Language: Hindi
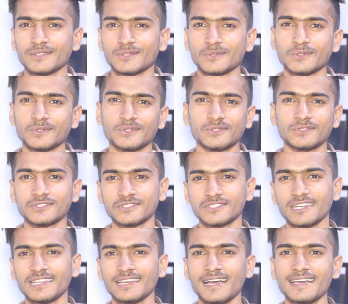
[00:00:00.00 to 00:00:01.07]
तो
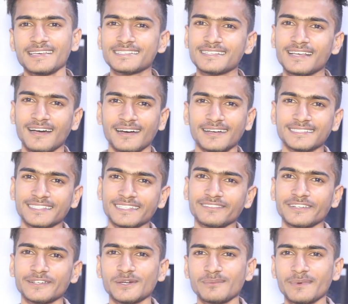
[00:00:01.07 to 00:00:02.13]
चलिए इस आज के
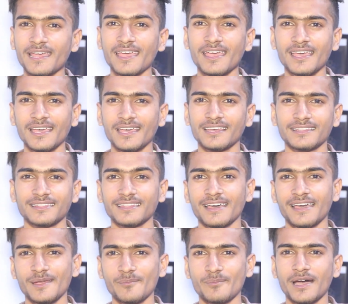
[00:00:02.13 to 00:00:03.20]
वीडियो में
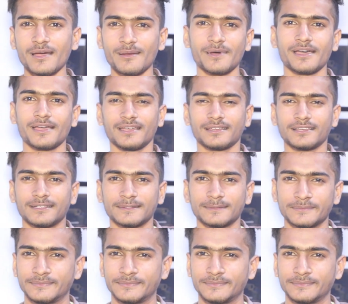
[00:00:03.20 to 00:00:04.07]
इतना है बाय बाय